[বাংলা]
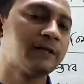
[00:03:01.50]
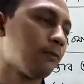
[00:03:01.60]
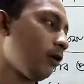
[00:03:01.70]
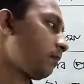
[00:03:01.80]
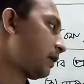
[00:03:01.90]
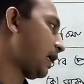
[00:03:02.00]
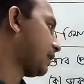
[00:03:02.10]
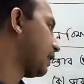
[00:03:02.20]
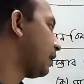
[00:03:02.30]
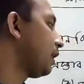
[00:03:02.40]
যে ফর্মটা
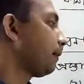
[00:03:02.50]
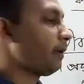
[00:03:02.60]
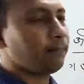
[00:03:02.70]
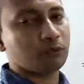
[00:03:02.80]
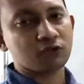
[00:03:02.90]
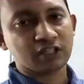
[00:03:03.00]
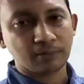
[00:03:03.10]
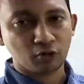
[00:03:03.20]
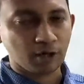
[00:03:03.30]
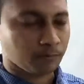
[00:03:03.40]
আছে বা
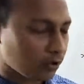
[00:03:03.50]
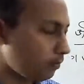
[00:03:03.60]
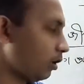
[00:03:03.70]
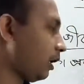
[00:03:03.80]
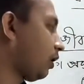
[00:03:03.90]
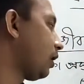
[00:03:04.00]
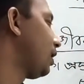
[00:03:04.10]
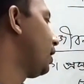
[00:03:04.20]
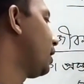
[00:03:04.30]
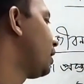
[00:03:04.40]
প্রস্তাবনা ফর্ম বলা হয়
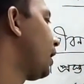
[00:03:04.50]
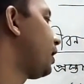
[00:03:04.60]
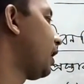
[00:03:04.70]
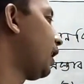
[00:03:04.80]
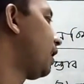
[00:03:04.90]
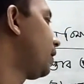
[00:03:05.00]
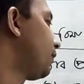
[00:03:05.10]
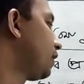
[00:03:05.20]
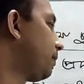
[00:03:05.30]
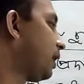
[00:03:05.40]
সেইটা
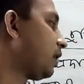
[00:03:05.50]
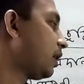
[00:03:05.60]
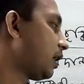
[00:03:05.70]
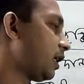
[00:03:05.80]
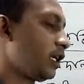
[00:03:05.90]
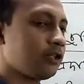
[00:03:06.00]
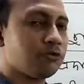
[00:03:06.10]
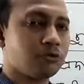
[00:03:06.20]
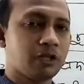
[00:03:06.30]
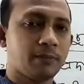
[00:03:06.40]
দিবে এটা
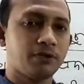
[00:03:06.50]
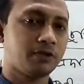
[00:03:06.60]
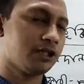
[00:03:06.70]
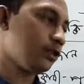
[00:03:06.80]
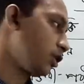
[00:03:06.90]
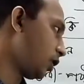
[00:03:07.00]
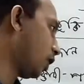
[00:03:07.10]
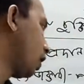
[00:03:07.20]
ছোট অ্যামাউন্টের জন্য